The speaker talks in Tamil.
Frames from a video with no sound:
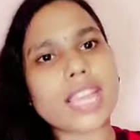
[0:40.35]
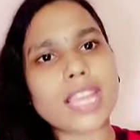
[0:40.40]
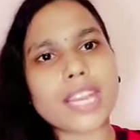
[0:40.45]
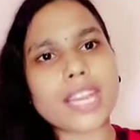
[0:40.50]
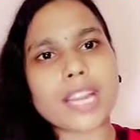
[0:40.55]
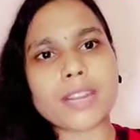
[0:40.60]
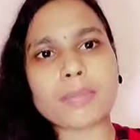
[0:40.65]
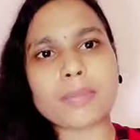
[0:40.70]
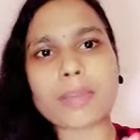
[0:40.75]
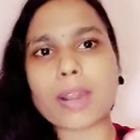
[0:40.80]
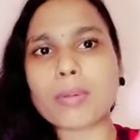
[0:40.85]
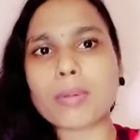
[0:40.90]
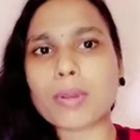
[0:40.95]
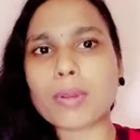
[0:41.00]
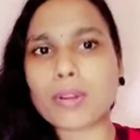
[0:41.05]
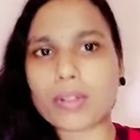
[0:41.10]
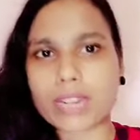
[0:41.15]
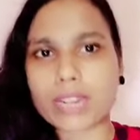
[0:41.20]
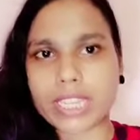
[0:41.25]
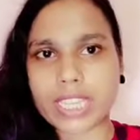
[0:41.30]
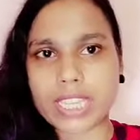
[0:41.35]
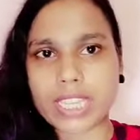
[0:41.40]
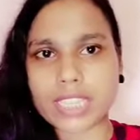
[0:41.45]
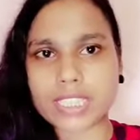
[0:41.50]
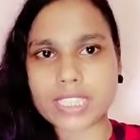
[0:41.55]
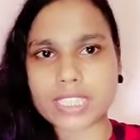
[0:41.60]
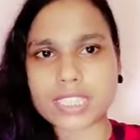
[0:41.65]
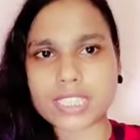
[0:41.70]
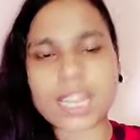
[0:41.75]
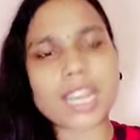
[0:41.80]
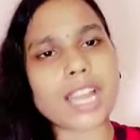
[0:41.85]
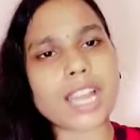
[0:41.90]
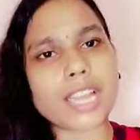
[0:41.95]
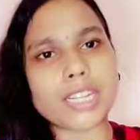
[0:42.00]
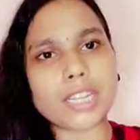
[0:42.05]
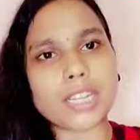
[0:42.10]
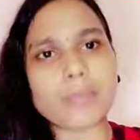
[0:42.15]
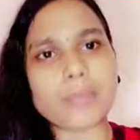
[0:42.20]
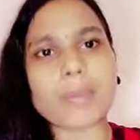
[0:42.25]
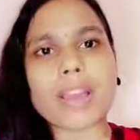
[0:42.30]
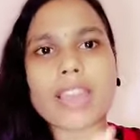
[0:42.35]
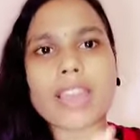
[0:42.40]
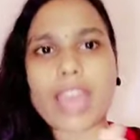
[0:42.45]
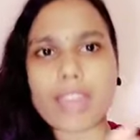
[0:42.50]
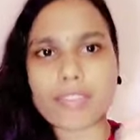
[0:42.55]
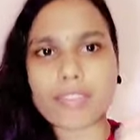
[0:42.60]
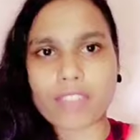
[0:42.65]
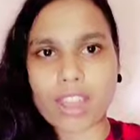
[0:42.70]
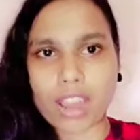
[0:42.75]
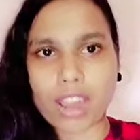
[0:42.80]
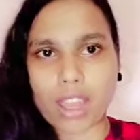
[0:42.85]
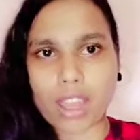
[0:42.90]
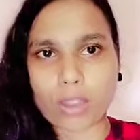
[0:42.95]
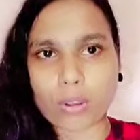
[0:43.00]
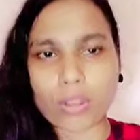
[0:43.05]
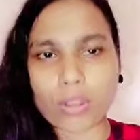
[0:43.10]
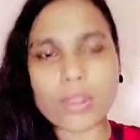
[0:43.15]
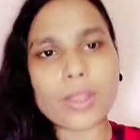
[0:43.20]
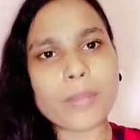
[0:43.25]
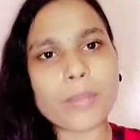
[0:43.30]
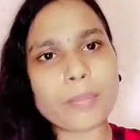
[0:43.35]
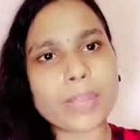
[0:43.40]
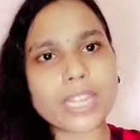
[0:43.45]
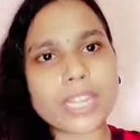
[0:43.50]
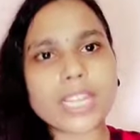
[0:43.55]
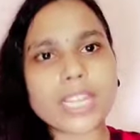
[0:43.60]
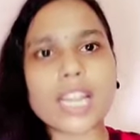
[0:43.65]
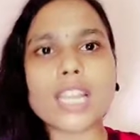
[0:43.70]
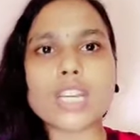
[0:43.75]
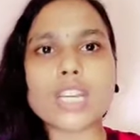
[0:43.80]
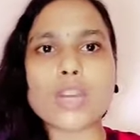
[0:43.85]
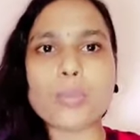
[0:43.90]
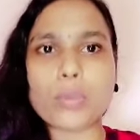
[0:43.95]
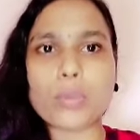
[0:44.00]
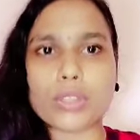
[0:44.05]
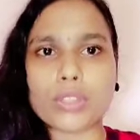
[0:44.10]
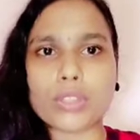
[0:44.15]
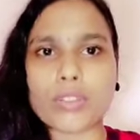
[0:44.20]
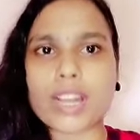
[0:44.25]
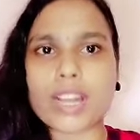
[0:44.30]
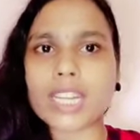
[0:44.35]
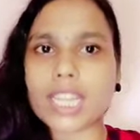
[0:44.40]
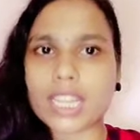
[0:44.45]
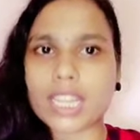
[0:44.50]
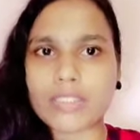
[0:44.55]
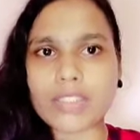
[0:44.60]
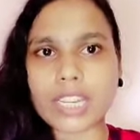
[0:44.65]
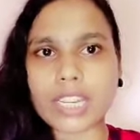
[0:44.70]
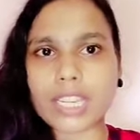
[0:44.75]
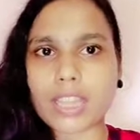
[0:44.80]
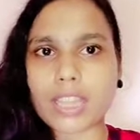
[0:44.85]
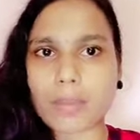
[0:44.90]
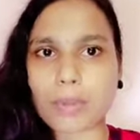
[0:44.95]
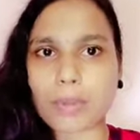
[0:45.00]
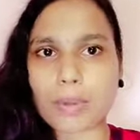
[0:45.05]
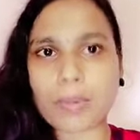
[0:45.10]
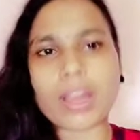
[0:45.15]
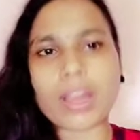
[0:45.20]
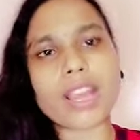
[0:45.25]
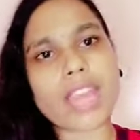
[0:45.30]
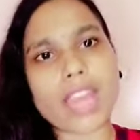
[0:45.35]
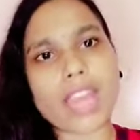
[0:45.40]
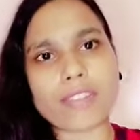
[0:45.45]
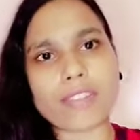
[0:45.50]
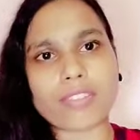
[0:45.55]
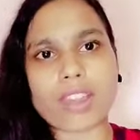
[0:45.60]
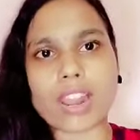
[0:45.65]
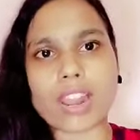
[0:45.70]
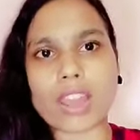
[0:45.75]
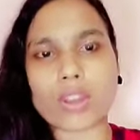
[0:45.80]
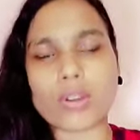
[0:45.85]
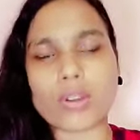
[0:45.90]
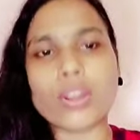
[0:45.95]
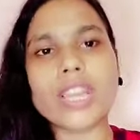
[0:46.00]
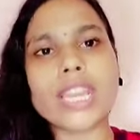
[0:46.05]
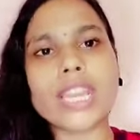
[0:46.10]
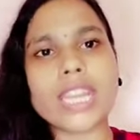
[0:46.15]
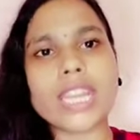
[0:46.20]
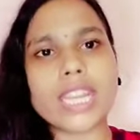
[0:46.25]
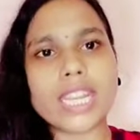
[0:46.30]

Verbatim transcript: தைராய்டு ப்ராப்ளம் உங்களுக்கு இருந்துச்சுன்னா கண்டிப்பாக ஹேர் ஃபால் ஆகும் பெண்களுக்கு பொதுவாக டெலிவரிக்கு அப்புறமா ஹேர் ஃபால் ஆகும்